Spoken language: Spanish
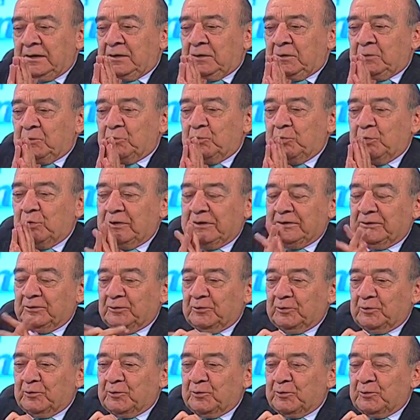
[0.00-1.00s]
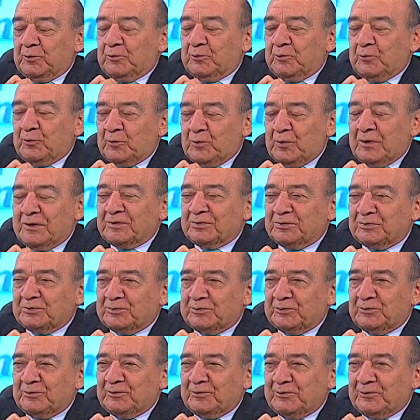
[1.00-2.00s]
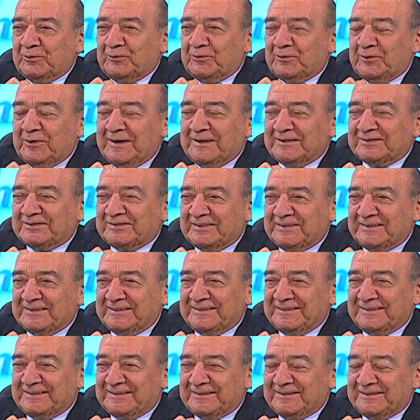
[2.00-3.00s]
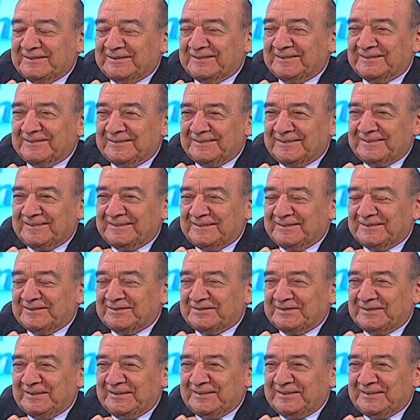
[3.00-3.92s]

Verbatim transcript: bueno, ¿cuánto hace que, está